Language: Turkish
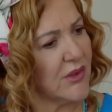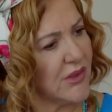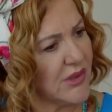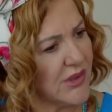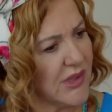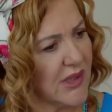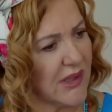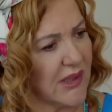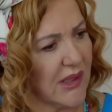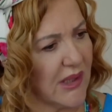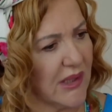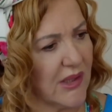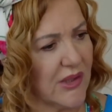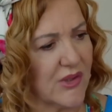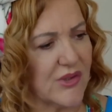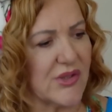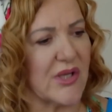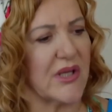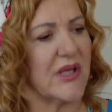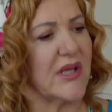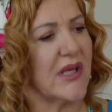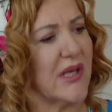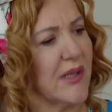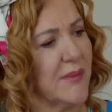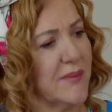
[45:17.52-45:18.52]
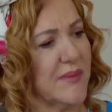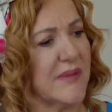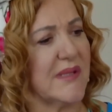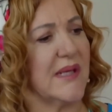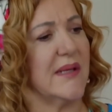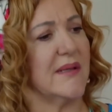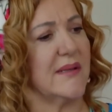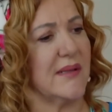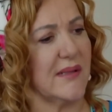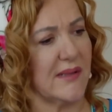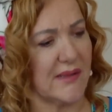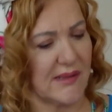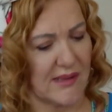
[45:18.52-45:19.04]
İşine gelince
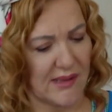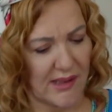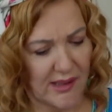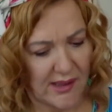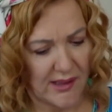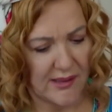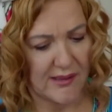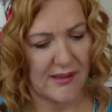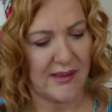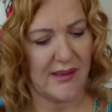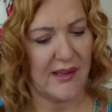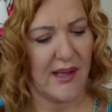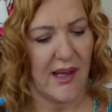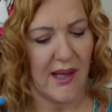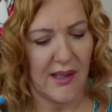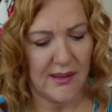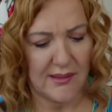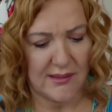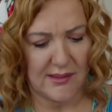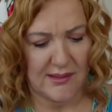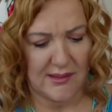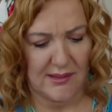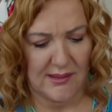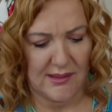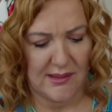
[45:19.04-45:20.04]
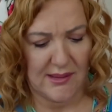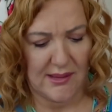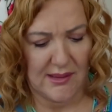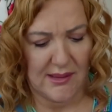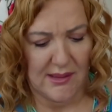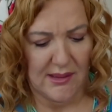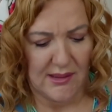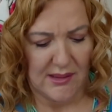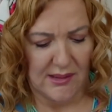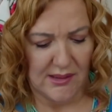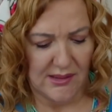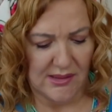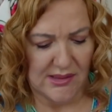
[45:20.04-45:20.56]
kimsesiz ihtiyar,
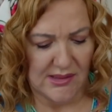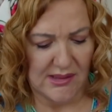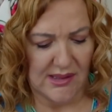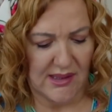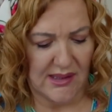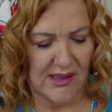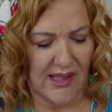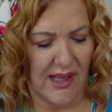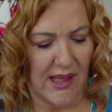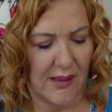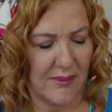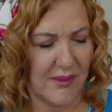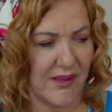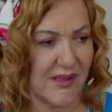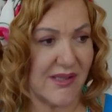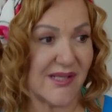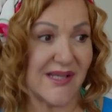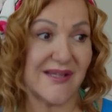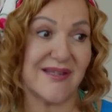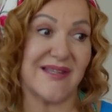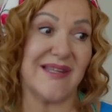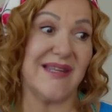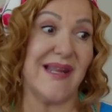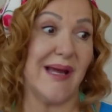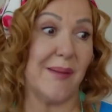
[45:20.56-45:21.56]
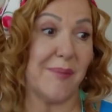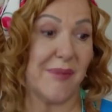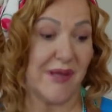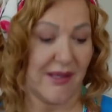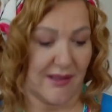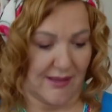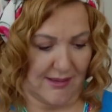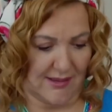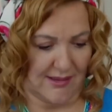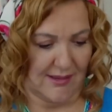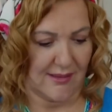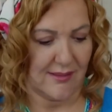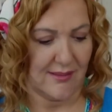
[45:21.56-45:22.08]
işine gelmeyince dinamik.
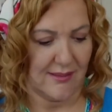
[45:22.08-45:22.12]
